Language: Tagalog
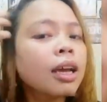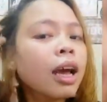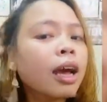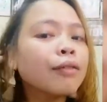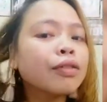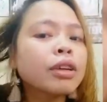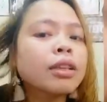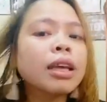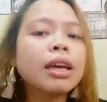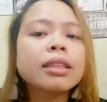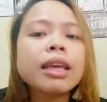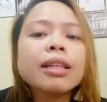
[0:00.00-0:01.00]
After
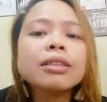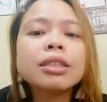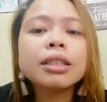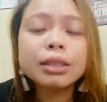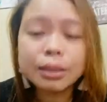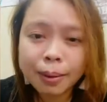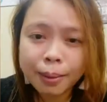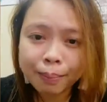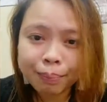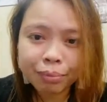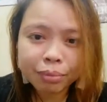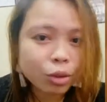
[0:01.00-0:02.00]
that, I'll just
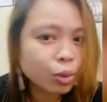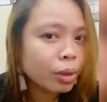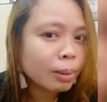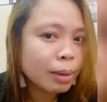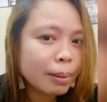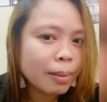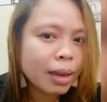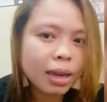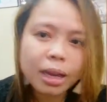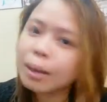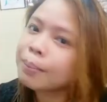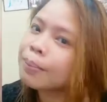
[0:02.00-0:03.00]
doing my
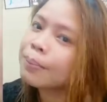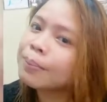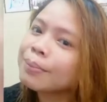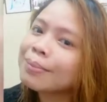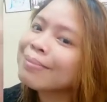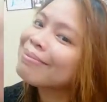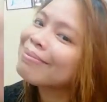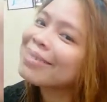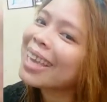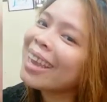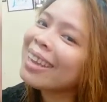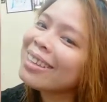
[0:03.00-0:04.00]
makeup.
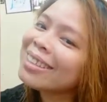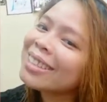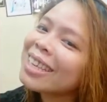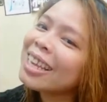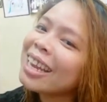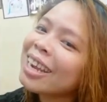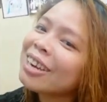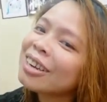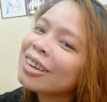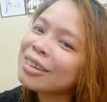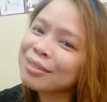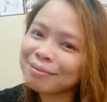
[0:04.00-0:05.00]
Okay? See you
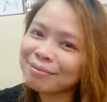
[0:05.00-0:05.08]
later!